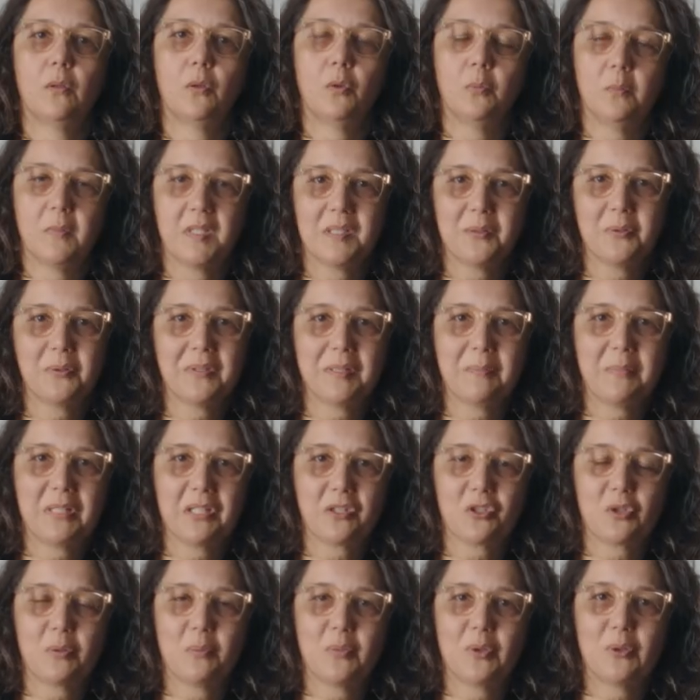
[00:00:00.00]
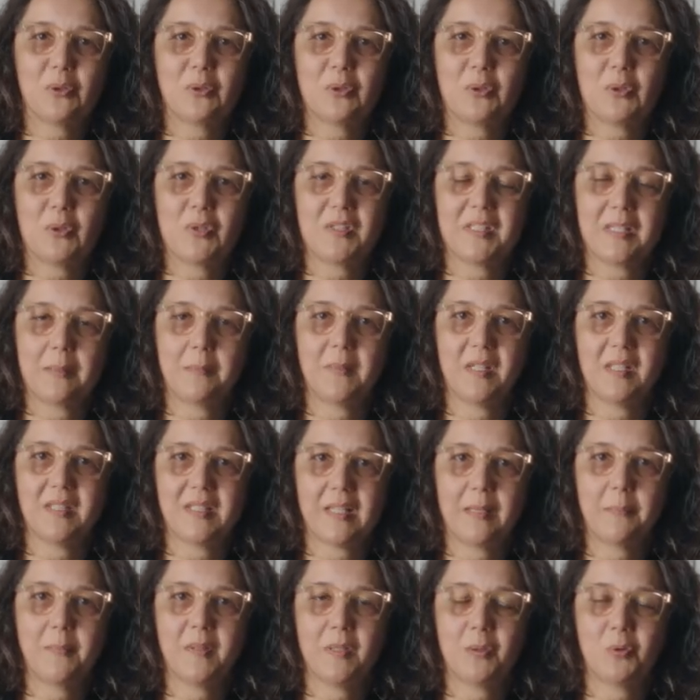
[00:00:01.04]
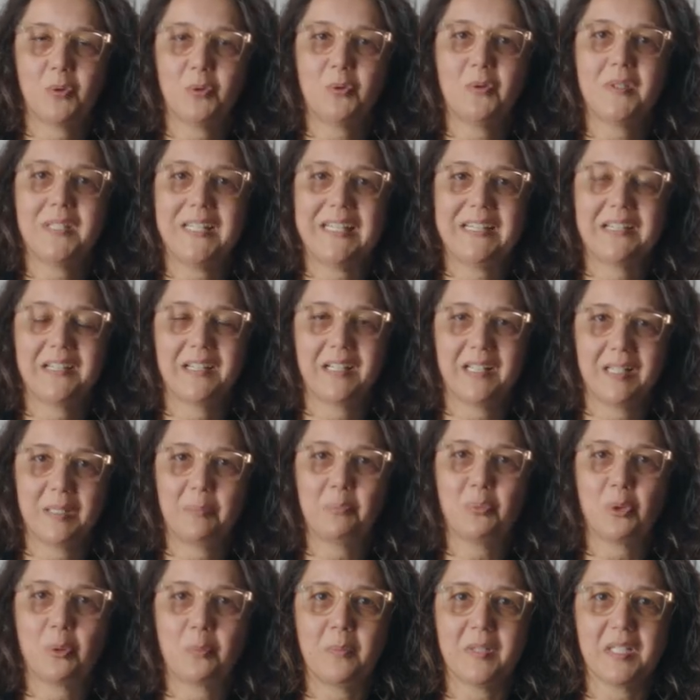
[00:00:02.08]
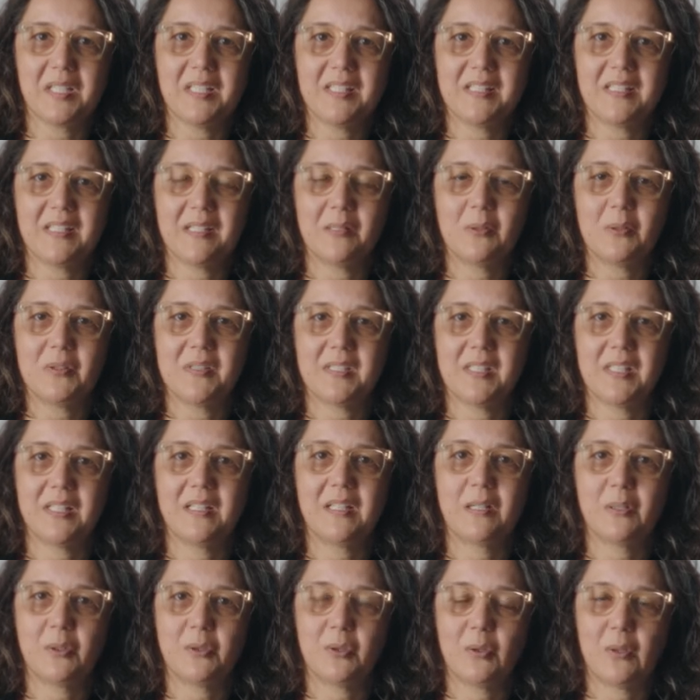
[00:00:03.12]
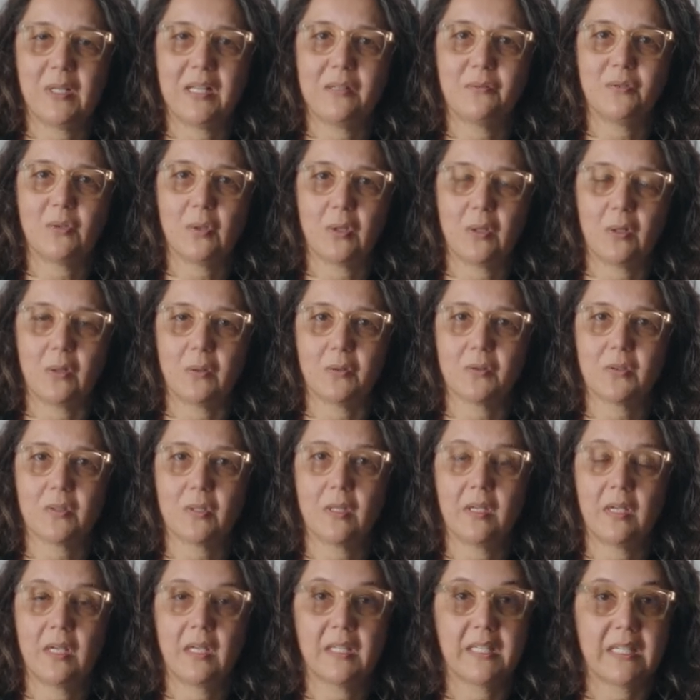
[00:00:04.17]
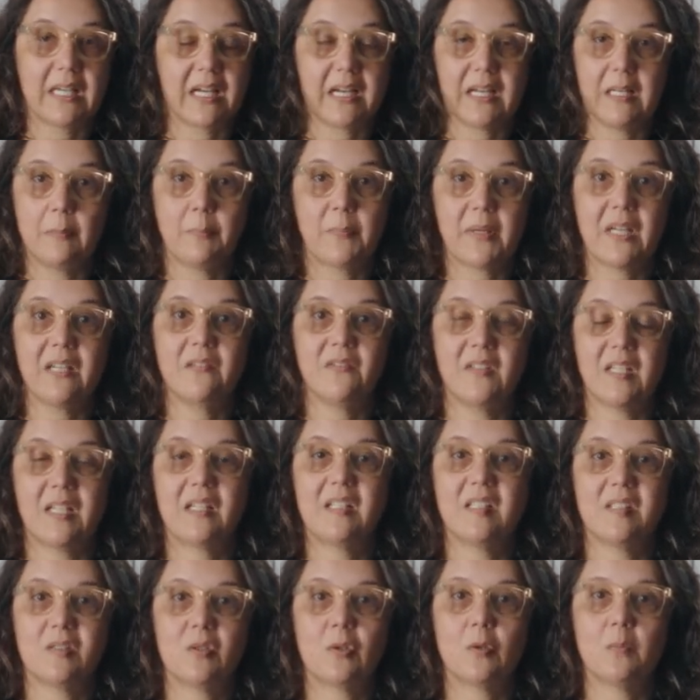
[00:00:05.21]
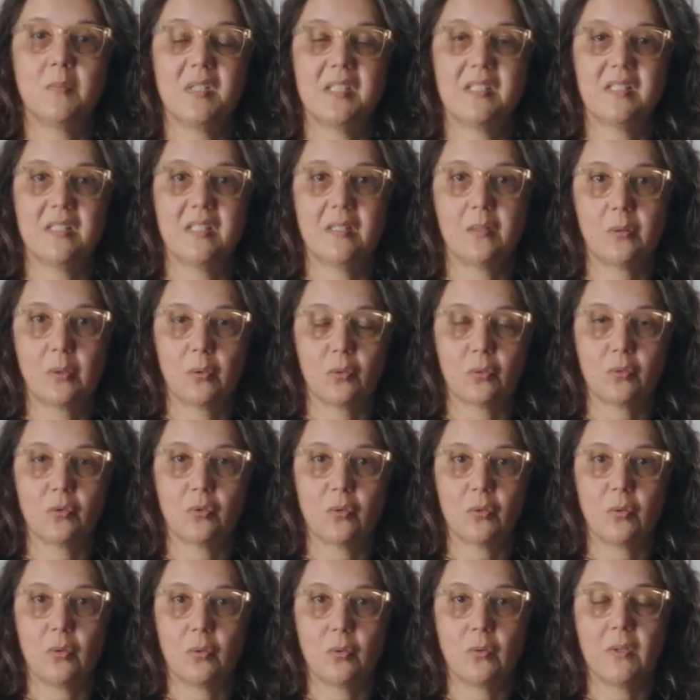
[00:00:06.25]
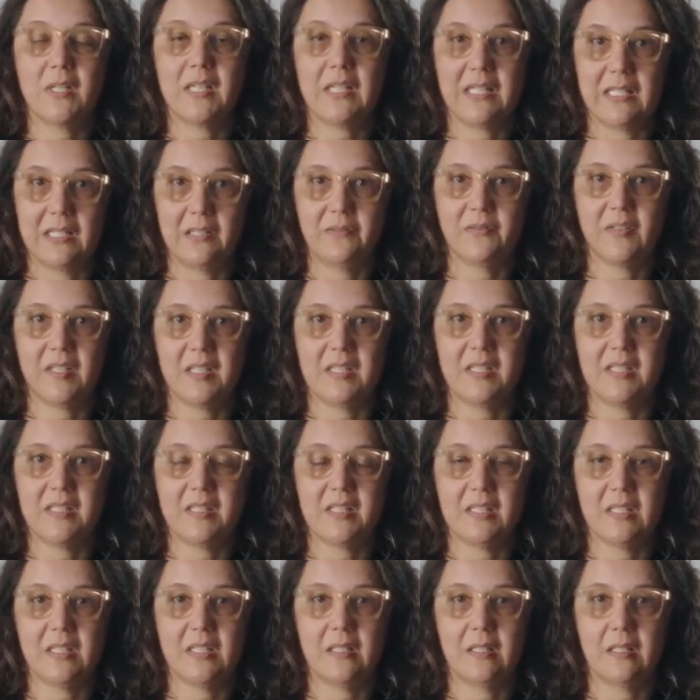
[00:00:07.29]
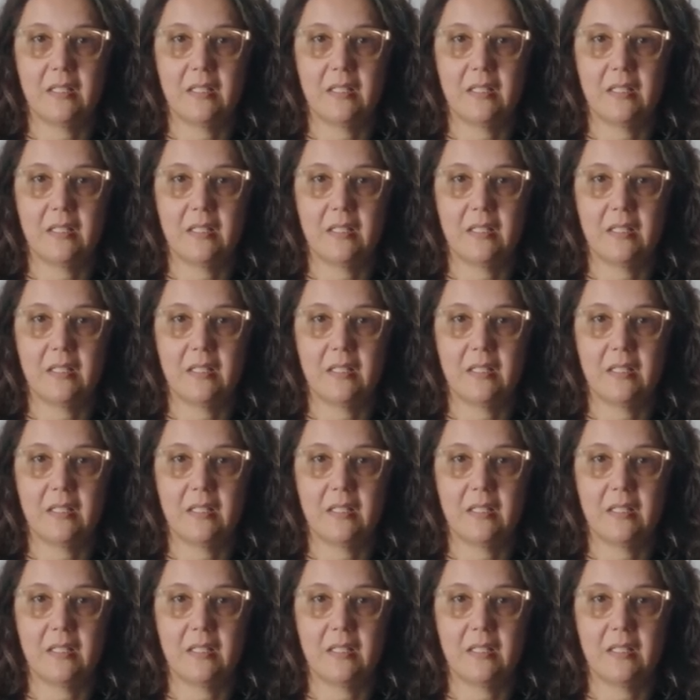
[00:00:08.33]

Une maison d'hébergement de deuxième étape est une des clés pour briser le cycle de la violence car elle prévient les homicides conjugaux et les félicides.